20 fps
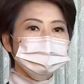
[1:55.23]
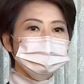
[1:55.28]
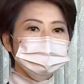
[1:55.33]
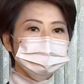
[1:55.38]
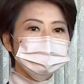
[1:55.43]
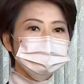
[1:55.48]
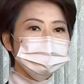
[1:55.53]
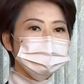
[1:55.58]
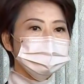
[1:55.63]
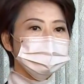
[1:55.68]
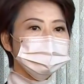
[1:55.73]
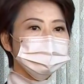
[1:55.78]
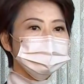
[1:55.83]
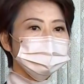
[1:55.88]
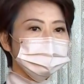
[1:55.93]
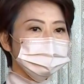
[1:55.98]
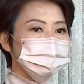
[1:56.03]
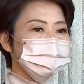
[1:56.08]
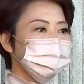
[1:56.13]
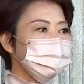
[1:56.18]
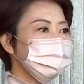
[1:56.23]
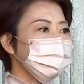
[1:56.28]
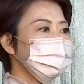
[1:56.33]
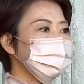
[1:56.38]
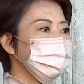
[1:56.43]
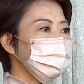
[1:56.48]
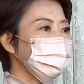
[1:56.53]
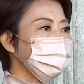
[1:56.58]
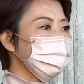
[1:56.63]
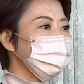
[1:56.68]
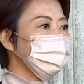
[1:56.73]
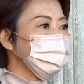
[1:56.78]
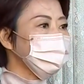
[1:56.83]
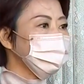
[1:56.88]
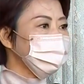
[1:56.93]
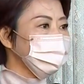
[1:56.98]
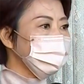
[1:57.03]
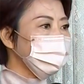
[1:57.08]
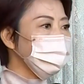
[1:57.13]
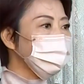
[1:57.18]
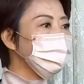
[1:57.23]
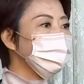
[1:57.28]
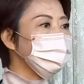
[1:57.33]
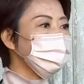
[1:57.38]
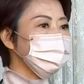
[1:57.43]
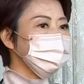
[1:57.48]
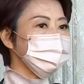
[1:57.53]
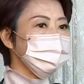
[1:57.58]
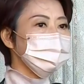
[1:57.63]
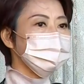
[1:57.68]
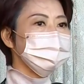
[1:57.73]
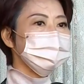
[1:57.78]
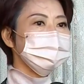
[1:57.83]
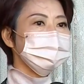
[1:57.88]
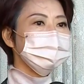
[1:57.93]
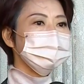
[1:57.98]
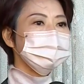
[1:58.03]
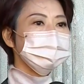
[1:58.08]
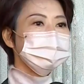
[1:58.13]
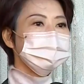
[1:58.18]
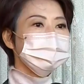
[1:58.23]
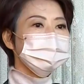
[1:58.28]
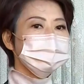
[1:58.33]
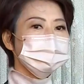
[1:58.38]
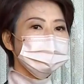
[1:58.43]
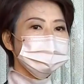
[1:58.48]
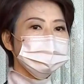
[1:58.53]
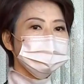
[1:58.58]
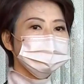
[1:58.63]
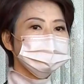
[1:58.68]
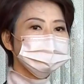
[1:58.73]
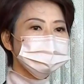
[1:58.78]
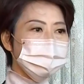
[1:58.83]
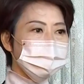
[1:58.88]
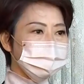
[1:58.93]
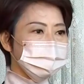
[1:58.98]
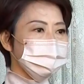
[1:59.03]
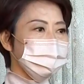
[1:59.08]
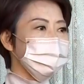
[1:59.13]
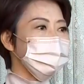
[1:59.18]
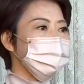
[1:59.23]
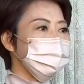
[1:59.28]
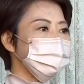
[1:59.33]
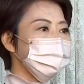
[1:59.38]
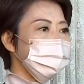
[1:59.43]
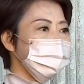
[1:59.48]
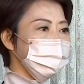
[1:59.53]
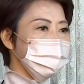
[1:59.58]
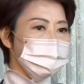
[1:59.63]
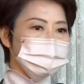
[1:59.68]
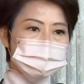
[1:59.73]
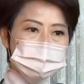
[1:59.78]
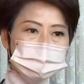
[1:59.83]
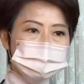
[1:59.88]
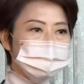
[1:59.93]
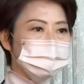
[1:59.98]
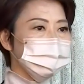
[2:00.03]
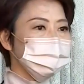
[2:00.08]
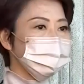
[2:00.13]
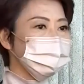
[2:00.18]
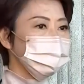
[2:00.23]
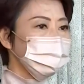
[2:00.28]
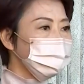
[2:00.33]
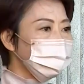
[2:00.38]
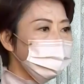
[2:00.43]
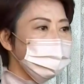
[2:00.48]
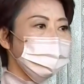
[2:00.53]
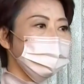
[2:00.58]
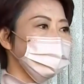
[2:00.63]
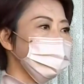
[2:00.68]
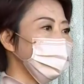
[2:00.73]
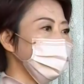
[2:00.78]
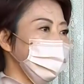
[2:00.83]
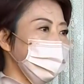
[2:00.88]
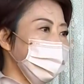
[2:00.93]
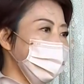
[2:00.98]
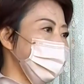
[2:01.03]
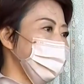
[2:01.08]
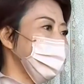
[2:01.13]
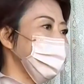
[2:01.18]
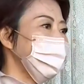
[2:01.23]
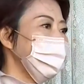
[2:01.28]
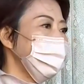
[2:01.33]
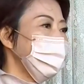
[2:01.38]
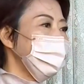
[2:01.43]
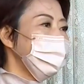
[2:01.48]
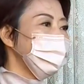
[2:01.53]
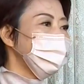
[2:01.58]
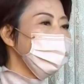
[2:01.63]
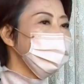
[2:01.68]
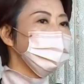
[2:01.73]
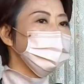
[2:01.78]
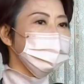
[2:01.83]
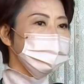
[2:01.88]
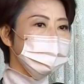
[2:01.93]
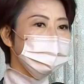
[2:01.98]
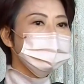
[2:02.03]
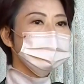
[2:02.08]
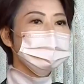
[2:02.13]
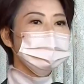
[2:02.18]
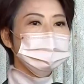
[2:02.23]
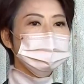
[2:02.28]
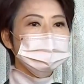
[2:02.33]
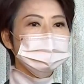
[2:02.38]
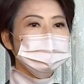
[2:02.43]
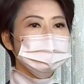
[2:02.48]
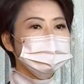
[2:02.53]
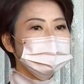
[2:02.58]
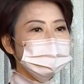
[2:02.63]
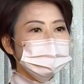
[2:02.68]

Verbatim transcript: 而且我的呃所有的呃范围里面也没有出现过他，所以我真的是